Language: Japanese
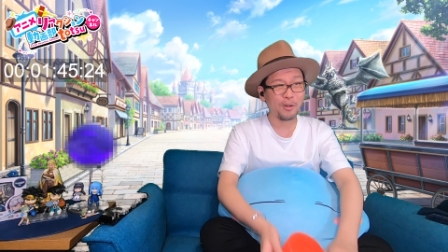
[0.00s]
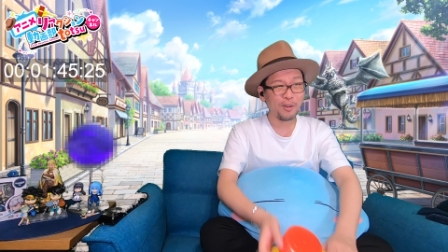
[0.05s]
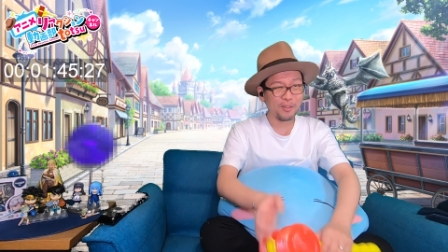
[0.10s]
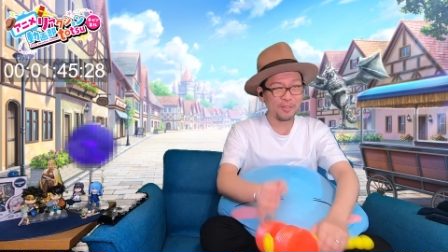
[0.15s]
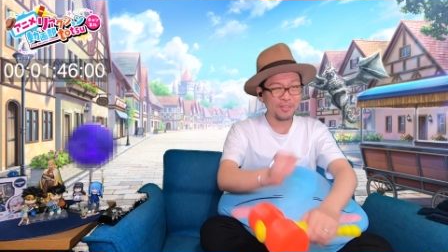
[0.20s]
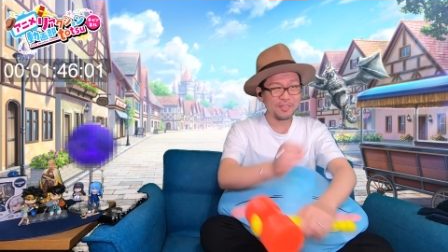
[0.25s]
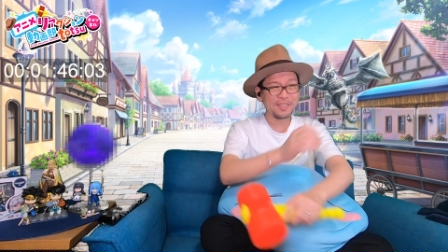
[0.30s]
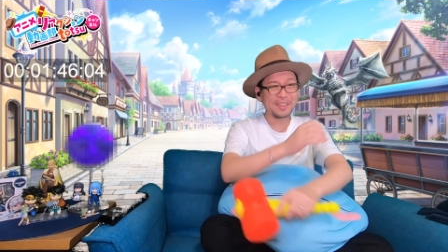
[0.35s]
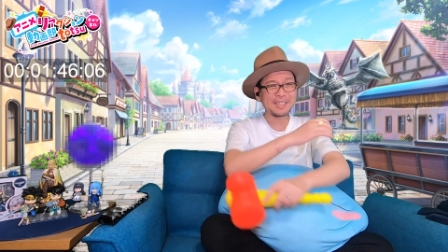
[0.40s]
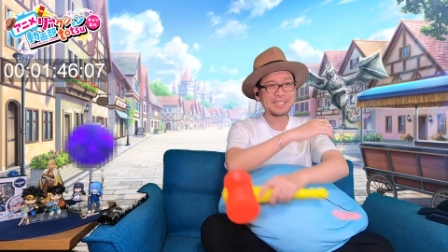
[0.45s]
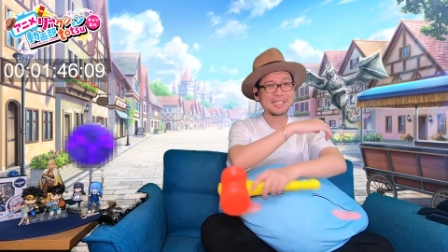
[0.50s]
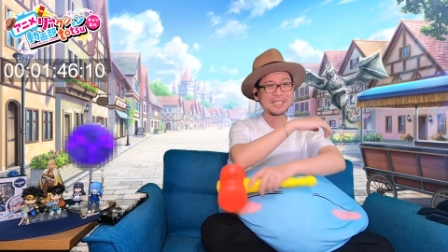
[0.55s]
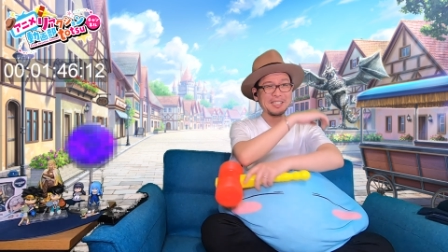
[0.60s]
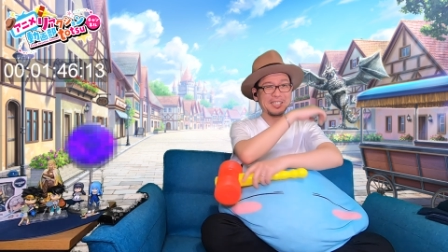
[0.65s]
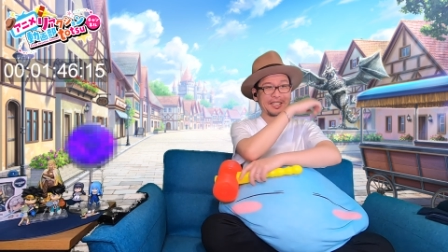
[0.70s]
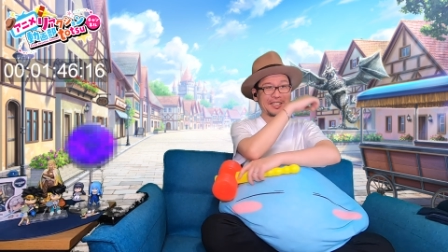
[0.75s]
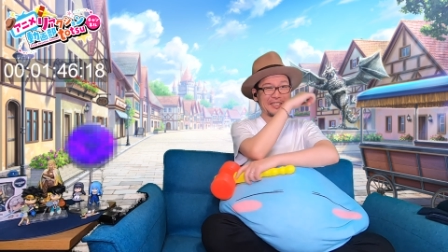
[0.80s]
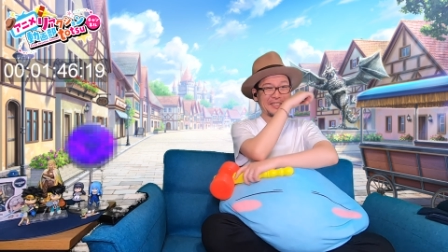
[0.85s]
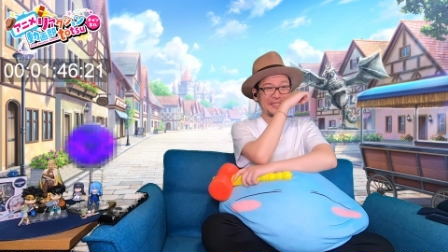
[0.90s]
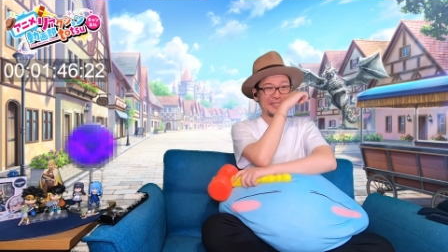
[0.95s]
こんなス
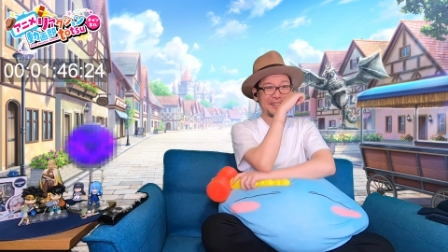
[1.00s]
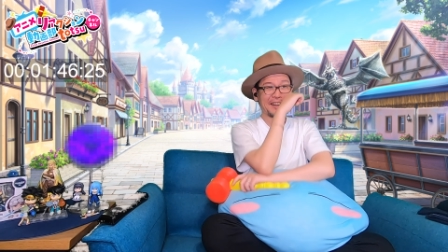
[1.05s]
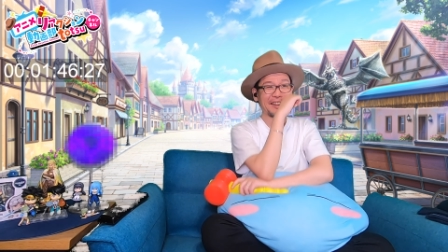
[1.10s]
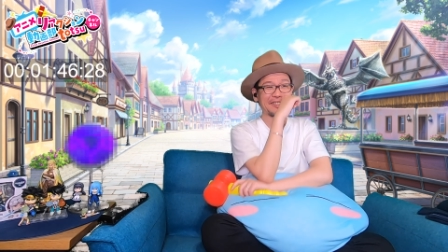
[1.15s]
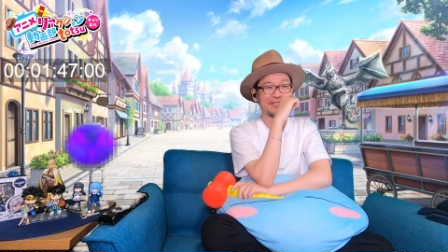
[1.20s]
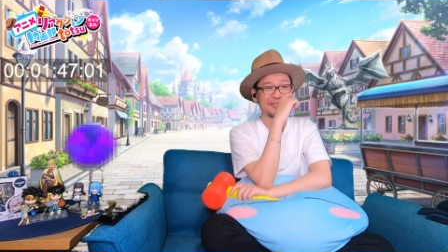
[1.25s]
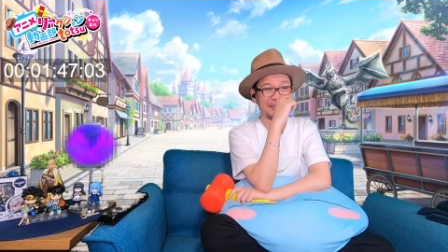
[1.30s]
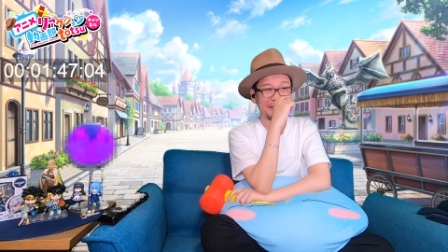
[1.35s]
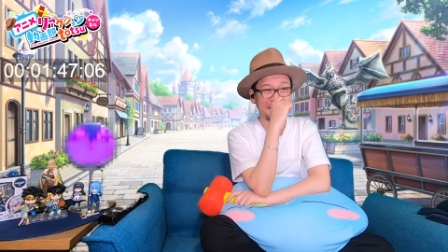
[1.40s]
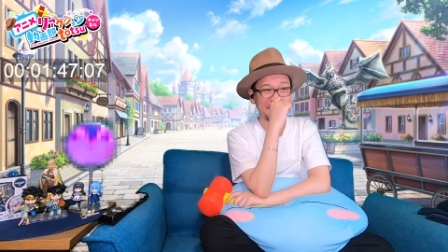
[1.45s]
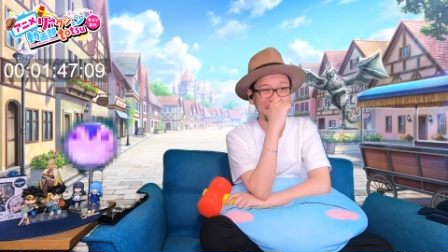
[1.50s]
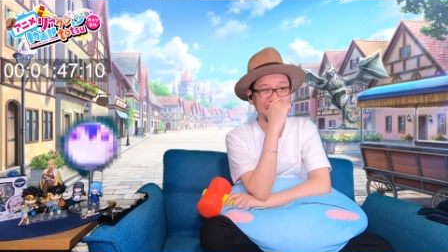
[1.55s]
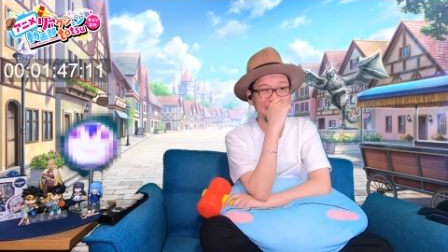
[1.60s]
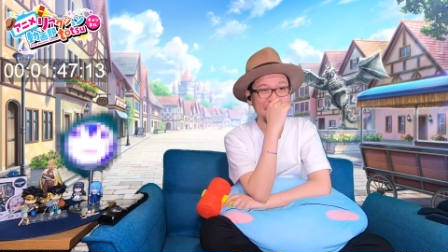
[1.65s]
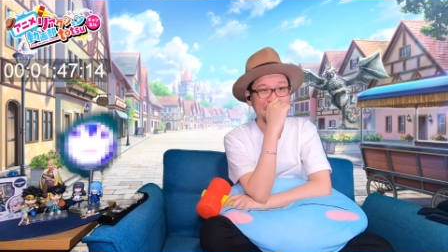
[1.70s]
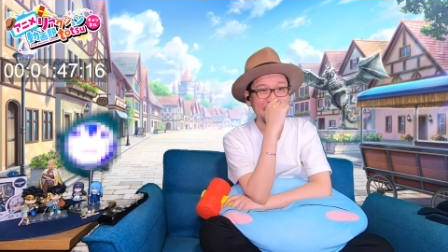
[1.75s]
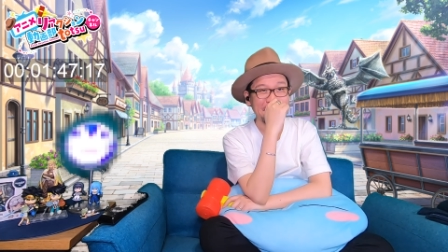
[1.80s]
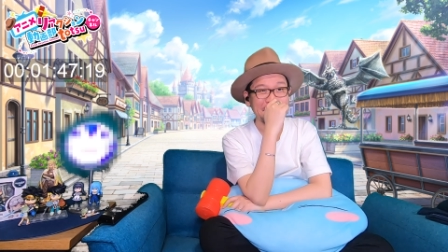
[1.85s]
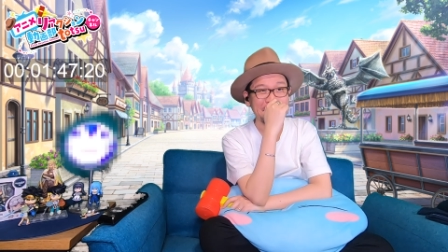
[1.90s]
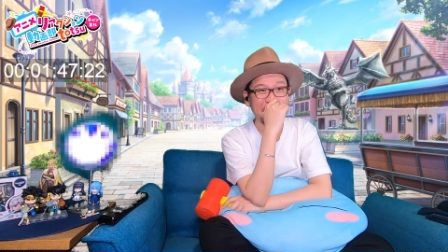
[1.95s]
キルあるの
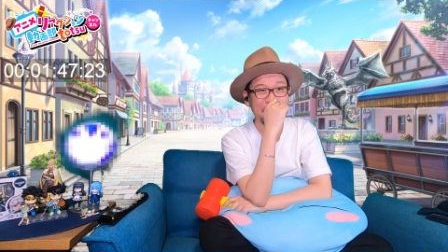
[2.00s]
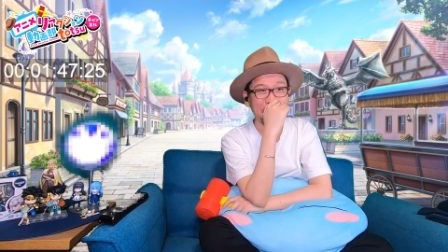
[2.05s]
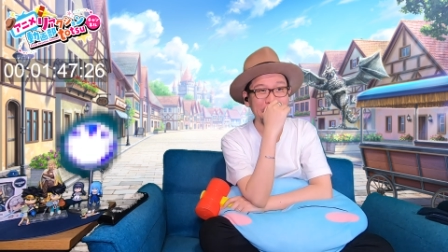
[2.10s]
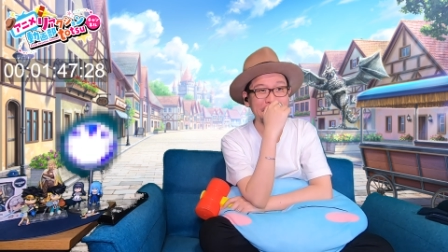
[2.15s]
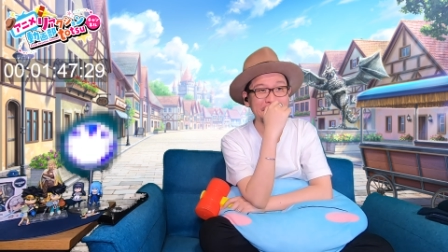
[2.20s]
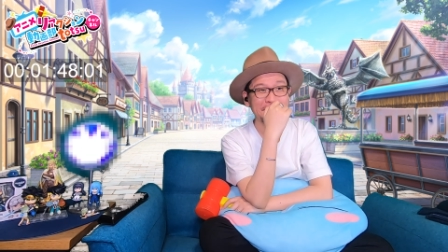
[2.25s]
やば